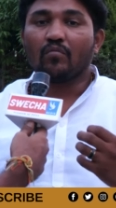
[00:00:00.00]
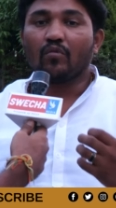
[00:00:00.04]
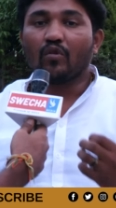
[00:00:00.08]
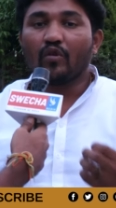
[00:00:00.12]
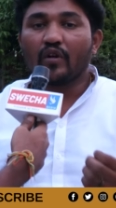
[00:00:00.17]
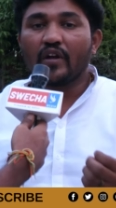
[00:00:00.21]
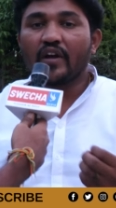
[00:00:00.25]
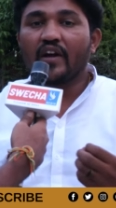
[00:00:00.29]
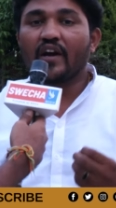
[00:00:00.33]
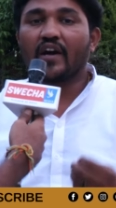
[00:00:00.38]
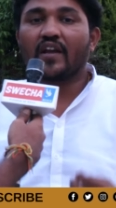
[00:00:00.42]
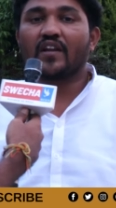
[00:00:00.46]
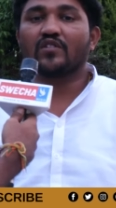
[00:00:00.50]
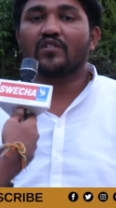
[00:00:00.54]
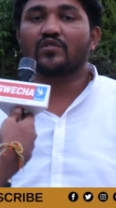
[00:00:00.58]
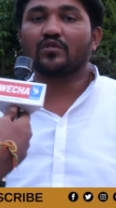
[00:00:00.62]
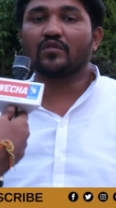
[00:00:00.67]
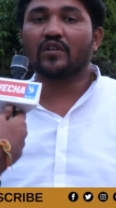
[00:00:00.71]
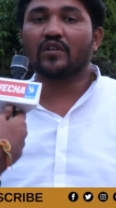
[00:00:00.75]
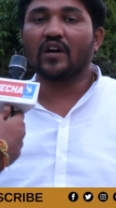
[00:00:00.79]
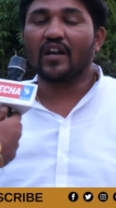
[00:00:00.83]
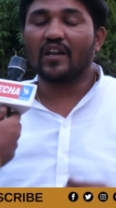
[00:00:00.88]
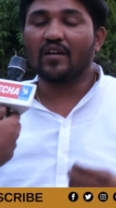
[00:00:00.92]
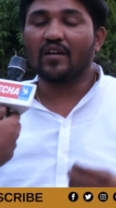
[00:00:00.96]
మోడీ గారిని
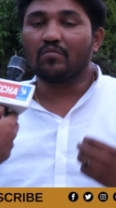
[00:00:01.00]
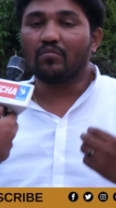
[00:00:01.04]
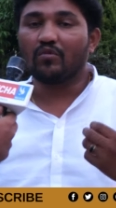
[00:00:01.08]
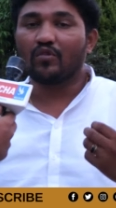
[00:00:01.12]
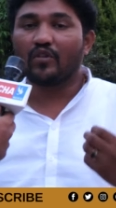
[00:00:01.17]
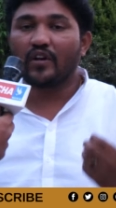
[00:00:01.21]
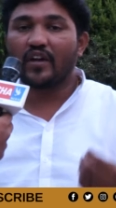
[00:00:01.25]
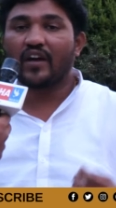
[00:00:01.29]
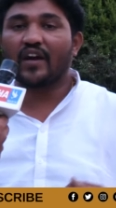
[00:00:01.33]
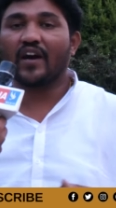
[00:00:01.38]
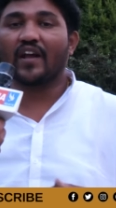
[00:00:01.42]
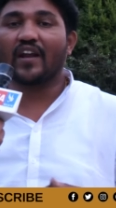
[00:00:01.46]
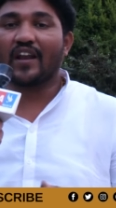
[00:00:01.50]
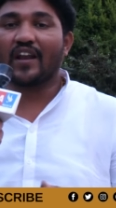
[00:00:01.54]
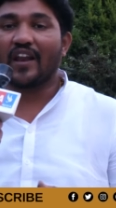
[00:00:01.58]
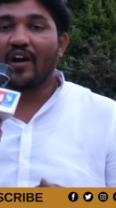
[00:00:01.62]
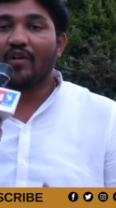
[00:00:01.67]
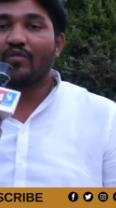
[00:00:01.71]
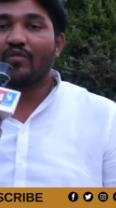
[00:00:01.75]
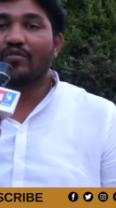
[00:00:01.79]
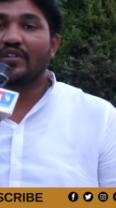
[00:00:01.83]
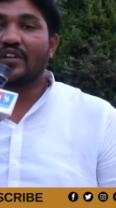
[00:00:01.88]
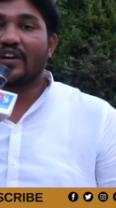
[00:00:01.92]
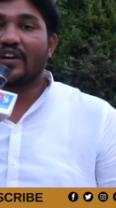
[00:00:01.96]
చూడాలి మోడీ గారు
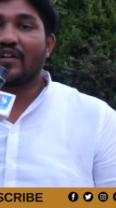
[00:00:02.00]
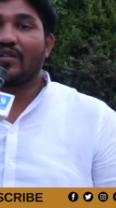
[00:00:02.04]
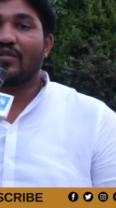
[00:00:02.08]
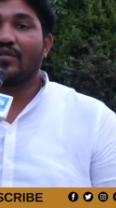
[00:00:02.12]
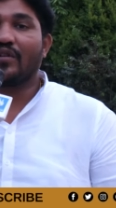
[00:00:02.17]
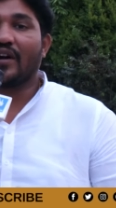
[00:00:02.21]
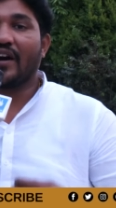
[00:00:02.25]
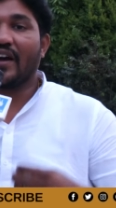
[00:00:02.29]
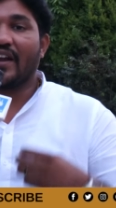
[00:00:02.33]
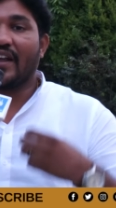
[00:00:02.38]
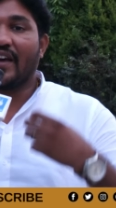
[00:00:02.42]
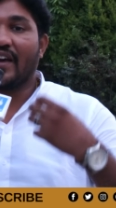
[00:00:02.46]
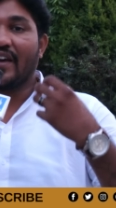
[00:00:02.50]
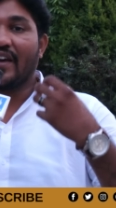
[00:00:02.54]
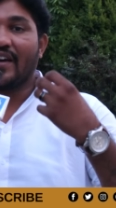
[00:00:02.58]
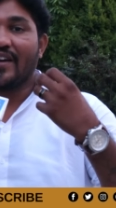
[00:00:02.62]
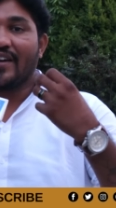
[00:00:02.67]
ఎలా ఉంటారు ఆయన